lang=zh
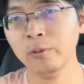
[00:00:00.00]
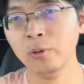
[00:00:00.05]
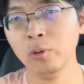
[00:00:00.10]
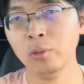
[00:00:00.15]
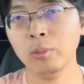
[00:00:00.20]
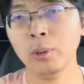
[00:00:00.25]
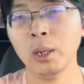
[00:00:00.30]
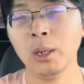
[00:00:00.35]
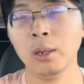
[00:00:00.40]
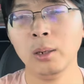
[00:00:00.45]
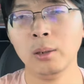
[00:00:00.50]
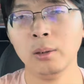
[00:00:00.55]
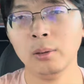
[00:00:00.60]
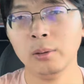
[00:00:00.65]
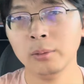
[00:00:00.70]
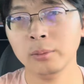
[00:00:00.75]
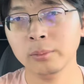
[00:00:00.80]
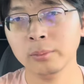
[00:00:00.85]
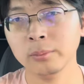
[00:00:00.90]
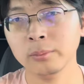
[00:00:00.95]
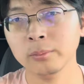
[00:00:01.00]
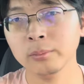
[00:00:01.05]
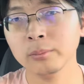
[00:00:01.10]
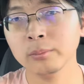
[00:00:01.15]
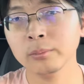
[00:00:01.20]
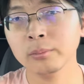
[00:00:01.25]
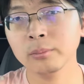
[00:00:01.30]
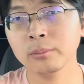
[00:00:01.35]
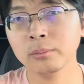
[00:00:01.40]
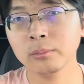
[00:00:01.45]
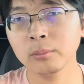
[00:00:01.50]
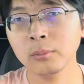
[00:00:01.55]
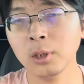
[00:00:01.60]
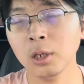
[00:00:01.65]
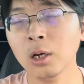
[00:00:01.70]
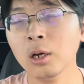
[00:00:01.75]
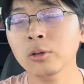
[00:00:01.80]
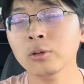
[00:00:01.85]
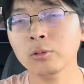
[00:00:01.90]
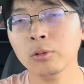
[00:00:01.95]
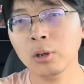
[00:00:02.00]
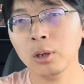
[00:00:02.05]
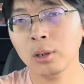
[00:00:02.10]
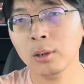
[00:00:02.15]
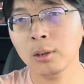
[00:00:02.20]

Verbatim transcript: 庸吗？你告诉我，